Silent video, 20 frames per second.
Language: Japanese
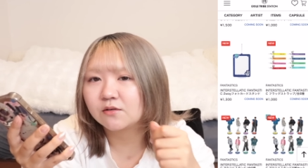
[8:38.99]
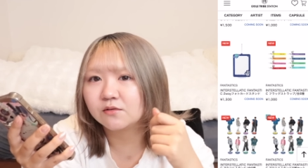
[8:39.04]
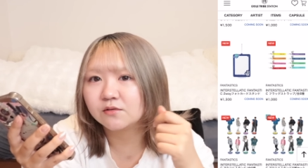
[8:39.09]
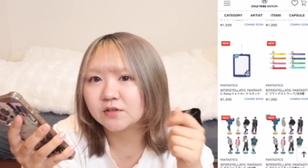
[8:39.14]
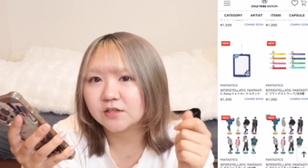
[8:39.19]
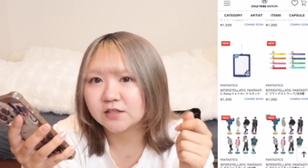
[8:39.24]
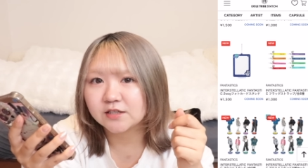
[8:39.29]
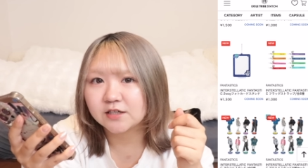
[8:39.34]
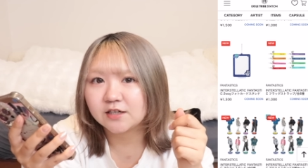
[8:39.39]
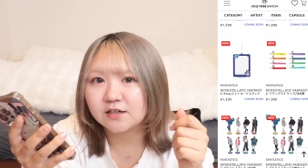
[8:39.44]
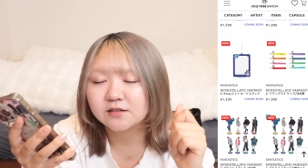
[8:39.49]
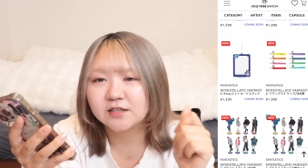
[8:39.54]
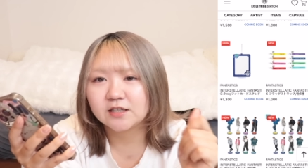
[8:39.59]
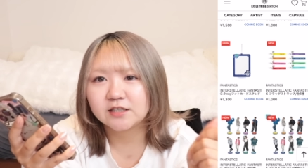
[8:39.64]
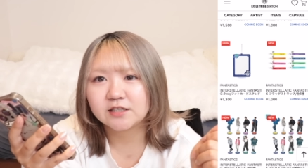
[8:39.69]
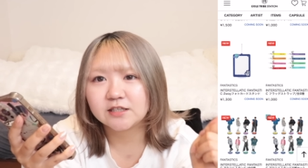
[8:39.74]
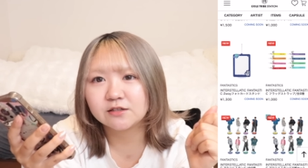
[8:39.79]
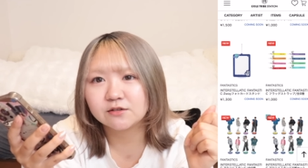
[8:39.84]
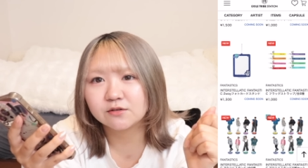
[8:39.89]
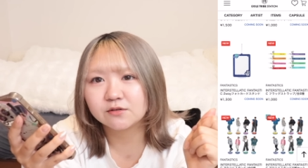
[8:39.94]
運んでさ
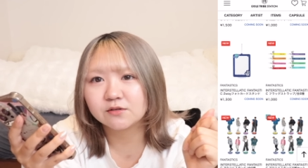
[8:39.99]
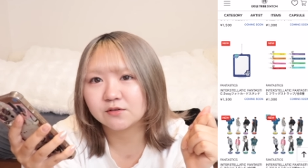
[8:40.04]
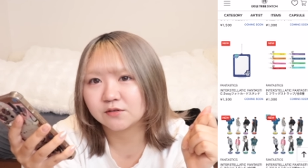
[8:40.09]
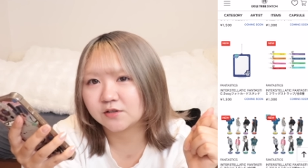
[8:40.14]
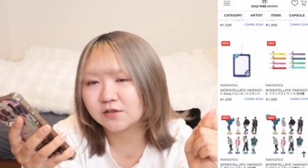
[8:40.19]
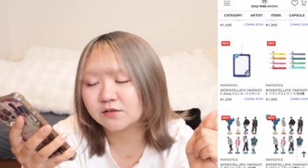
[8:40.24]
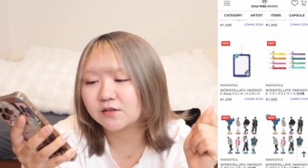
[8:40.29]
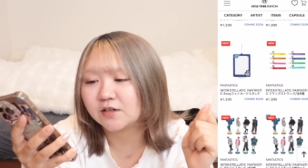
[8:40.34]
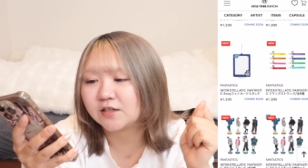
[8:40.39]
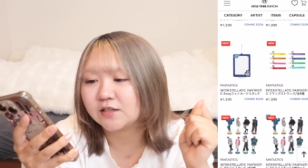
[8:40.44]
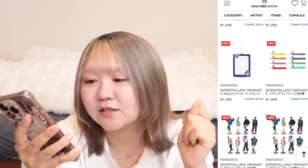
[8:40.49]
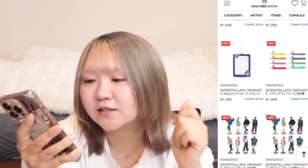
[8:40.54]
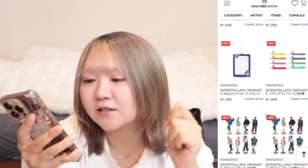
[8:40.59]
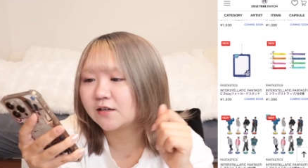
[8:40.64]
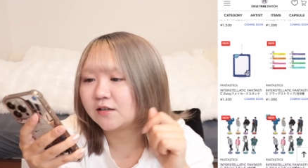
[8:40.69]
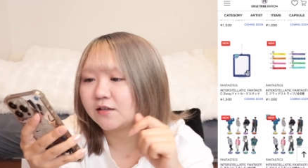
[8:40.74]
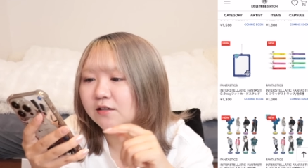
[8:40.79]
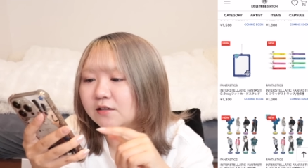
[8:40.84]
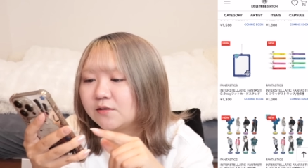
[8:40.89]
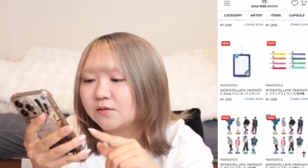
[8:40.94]
写真撮る時とかに
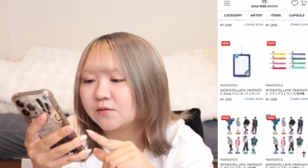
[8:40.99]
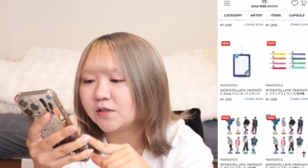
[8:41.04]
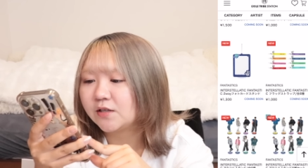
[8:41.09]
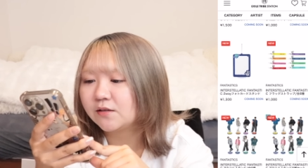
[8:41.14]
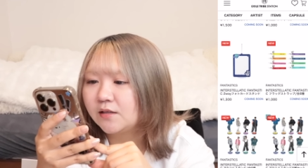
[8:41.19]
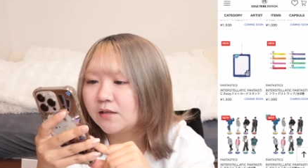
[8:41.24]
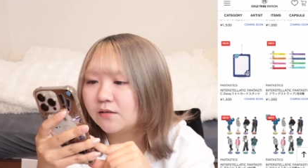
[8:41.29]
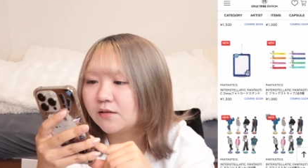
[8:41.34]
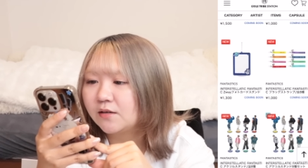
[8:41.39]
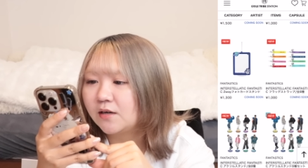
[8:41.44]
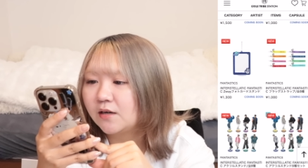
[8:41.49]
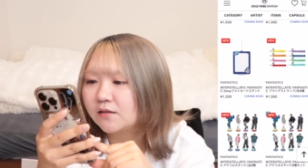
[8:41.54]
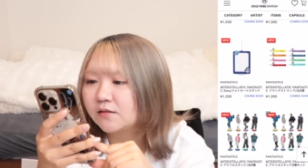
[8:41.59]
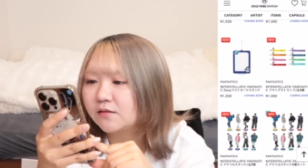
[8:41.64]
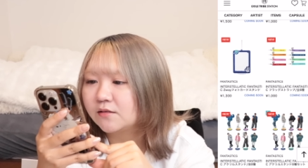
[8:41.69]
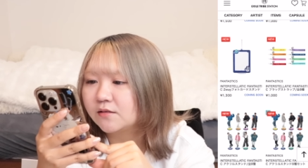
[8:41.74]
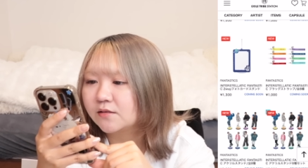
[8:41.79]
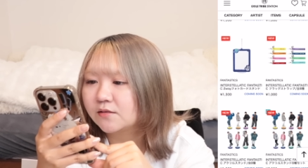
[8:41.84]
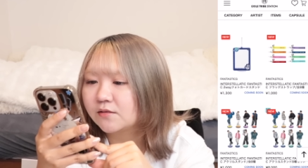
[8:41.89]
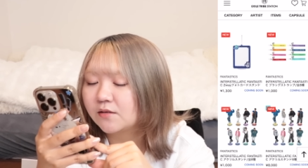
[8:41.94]
使いたいよねで
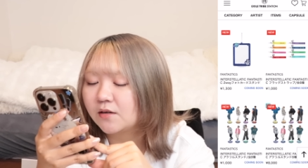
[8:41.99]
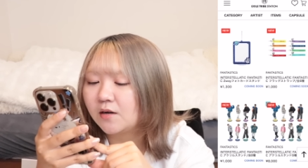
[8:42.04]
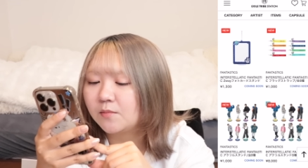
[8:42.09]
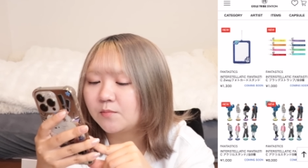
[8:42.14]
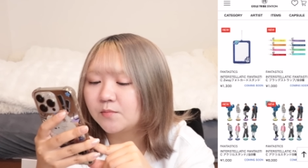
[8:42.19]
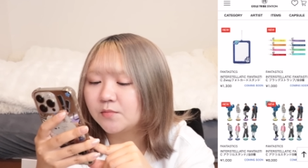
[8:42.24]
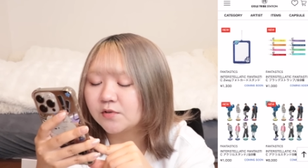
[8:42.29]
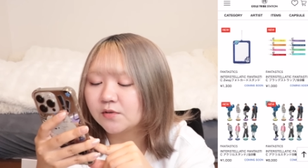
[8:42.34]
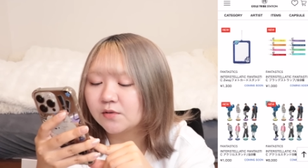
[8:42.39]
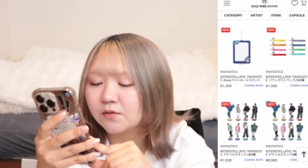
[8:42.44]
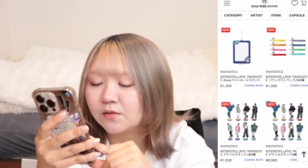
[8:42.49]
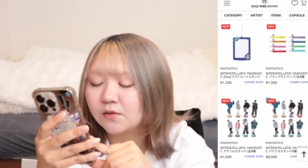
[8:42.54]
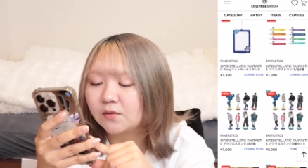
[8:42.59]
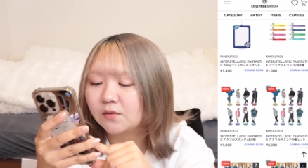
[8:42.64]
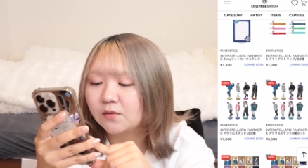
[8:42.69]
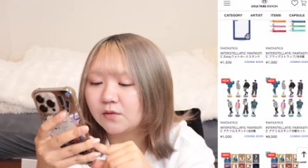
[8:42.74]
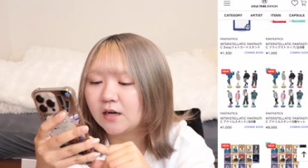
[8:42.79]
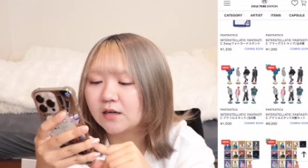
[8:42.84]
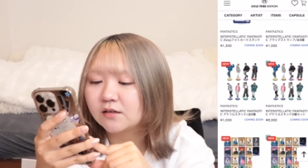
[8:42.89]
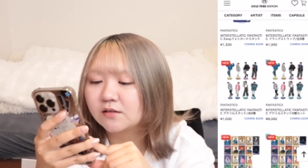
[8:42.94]
フラッグストラップ
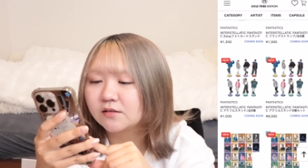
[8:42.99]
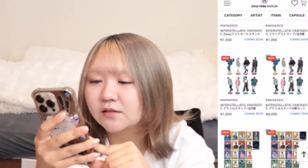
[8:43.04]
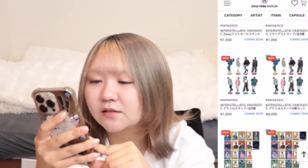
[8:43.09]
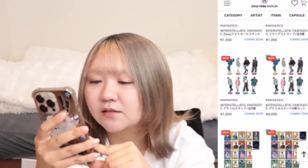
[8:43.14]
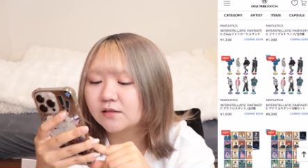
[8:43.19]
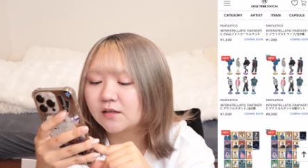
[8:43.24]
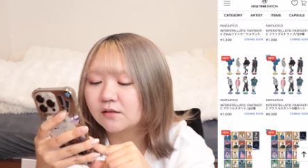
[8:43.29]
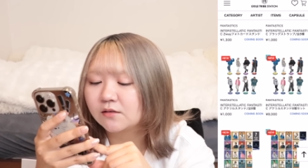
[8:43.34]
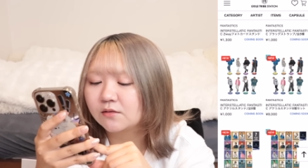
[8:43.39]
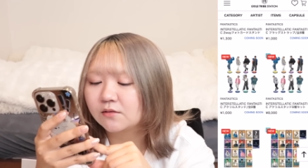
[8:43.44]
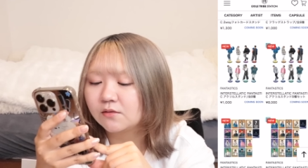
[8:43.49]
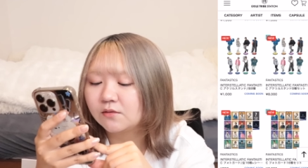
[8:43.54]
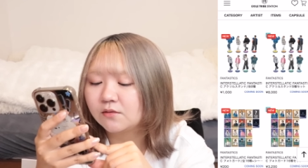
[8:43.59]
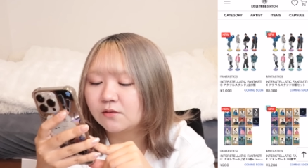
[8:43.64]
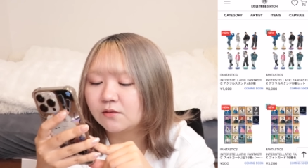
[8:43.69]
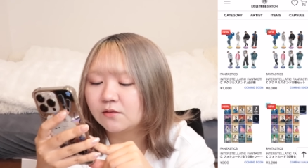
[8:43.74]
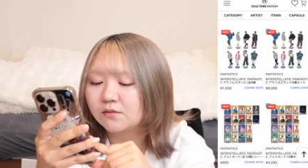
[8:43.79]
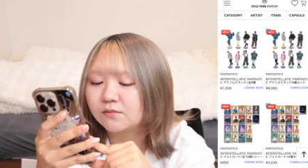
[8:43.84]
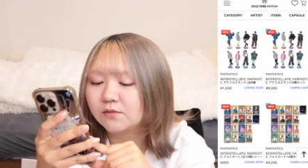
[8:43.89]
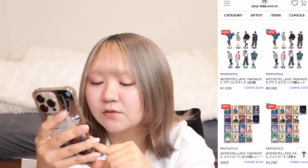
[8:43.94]
とアクスタ
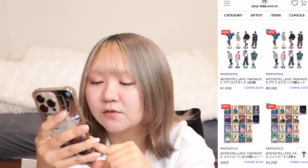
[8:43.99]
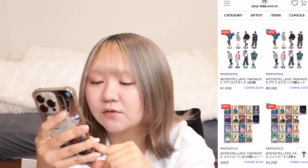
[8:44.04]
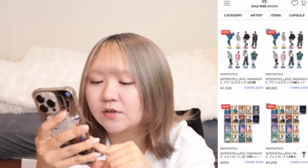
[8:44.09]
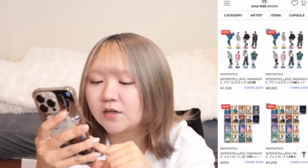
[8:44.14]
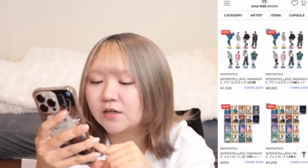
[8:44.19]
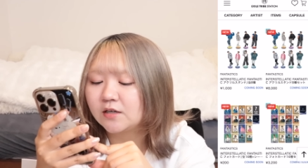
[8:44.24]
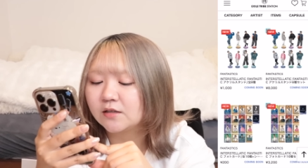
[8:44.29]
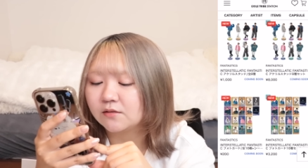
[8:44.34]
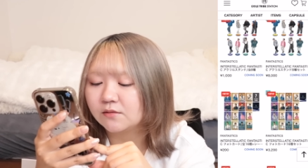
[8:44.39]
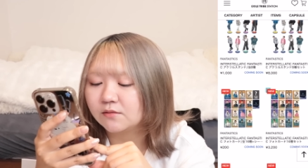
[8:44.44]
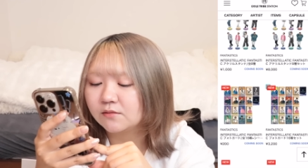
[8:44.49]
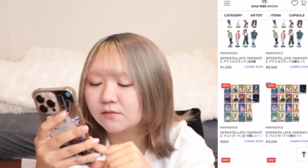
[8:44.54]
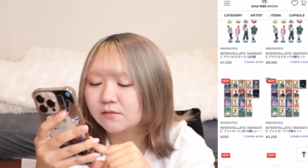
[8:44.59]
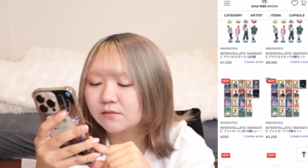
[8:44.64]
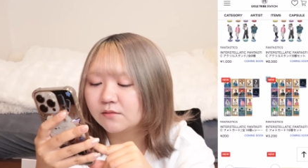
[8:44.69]
とフォトカード